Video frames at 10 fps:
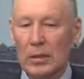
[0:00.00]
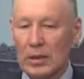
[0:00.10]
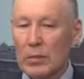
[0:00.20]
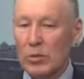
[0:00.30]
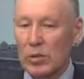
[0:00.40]

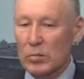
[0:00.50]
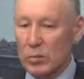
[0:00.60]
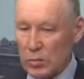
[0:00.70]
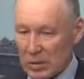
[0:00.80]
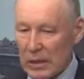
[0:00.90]
где можно
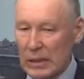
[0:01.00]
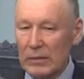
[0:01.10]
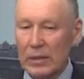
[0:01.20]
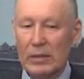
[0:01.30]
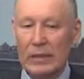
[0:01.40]
будет
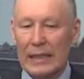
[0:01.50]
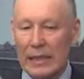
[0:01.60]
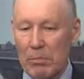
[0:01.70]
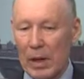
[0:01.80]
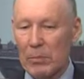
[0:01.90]
установить
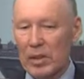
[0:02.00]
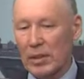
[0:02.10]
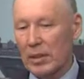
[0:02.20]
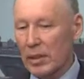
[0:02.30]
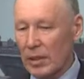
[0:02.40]
или памятник,